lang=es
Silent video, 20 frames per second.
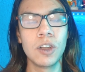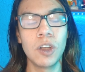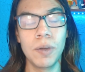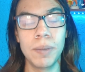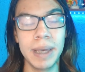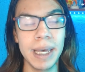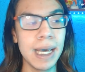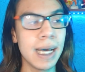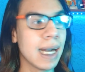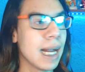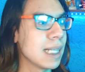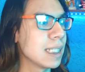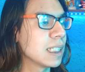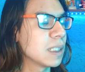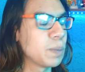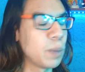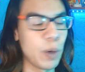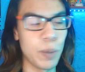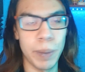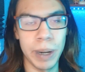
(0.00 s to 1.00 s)
Estoy bien,
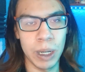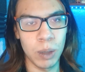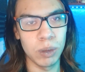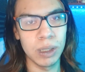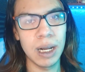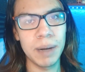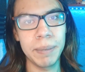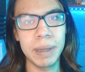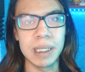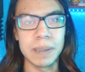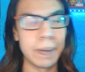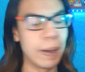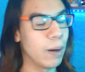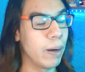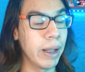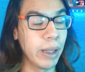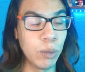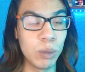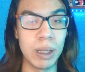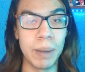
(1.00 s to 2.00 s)
gracias por preguntarme. Espero
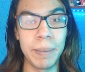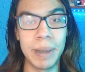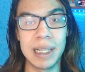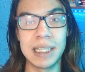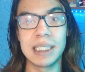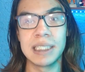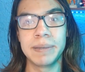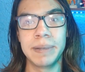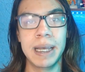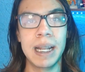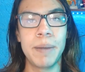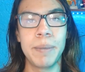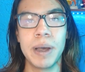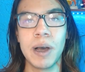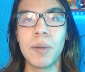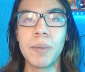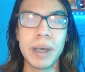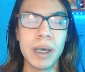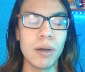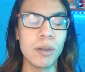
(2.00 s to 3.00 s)
que tú también estés bien,
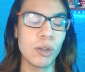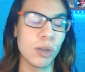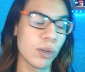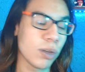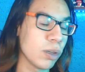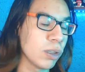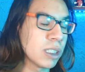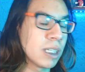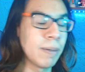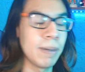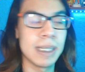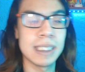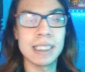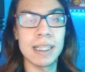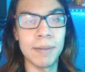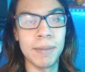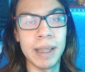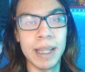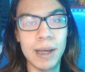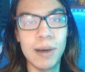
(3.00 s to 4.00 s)
amigo mío. Todos los que ven
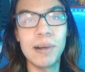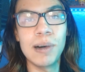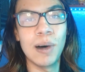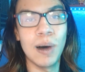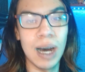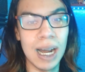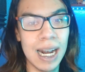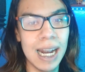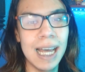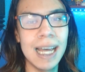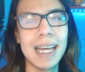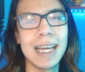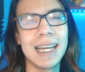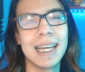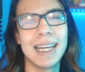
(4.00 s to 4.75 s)
este video, ojalá.